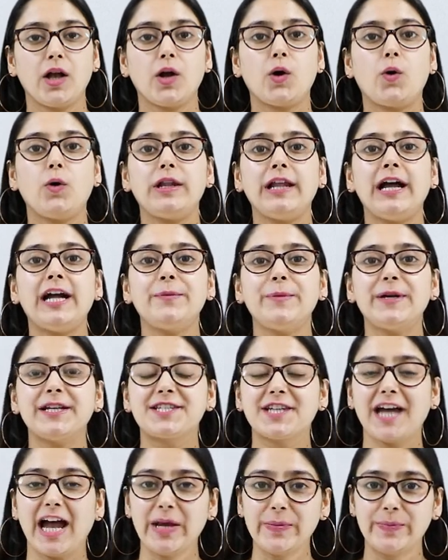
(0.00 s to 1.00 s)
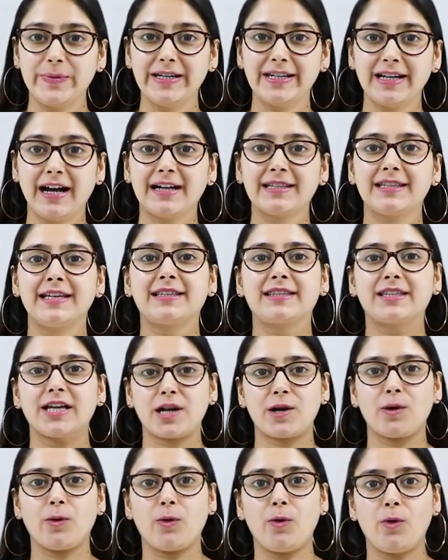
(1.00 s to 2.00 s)
कुल्हड़ में चाय पीना
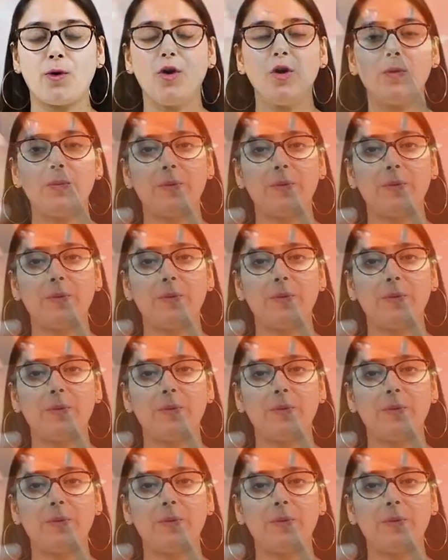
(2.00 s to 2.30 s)
अधिकतर लोगों को